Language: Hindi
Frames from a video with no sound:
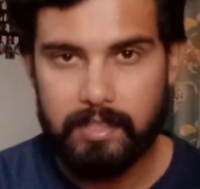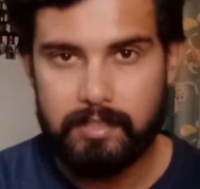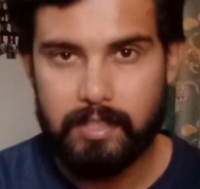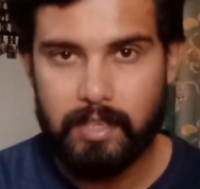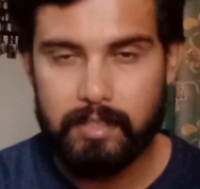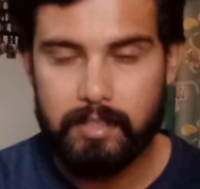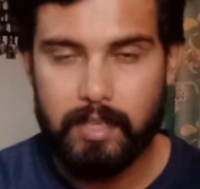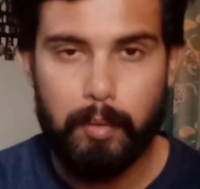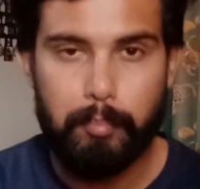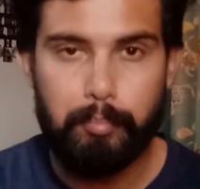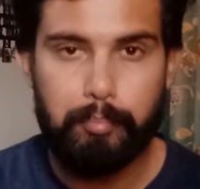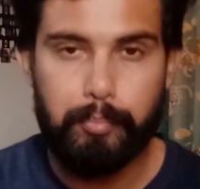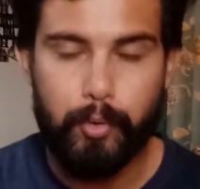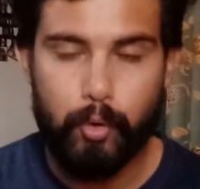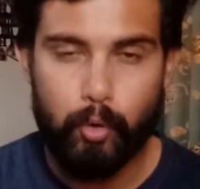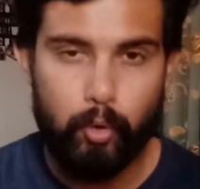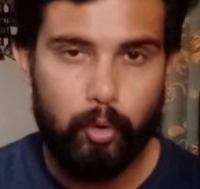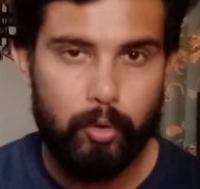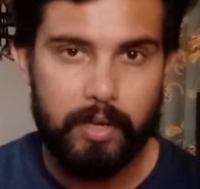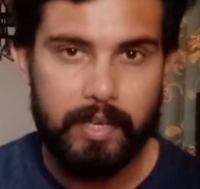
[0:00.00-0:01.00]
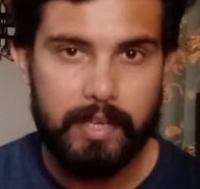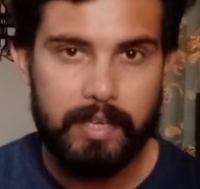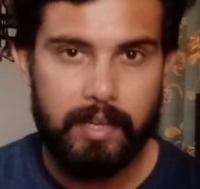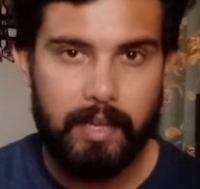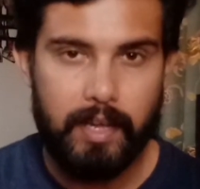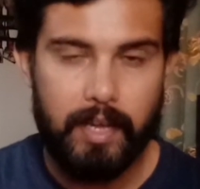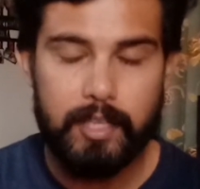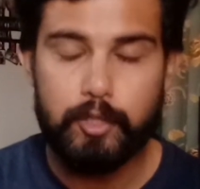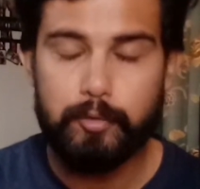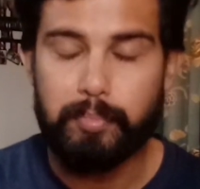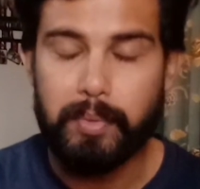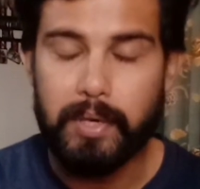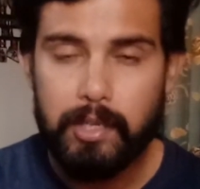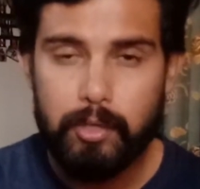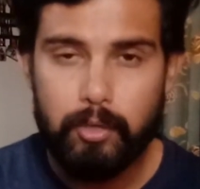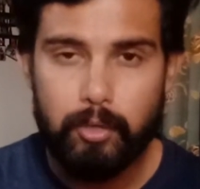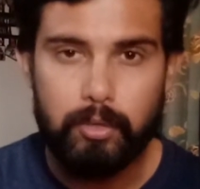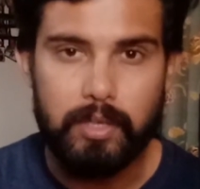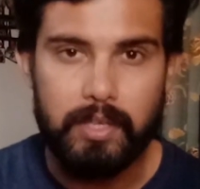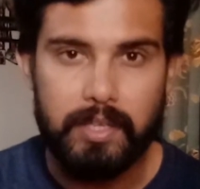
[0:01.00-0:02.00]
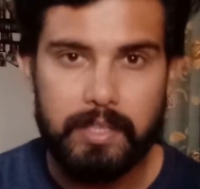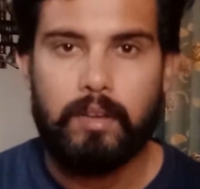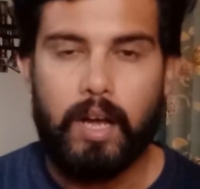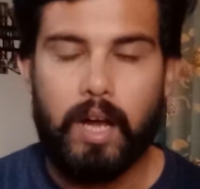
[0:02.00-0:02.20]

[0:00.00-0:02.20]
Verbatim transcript: साथ आप प्रो हो गए एक्सपर्ट हो गए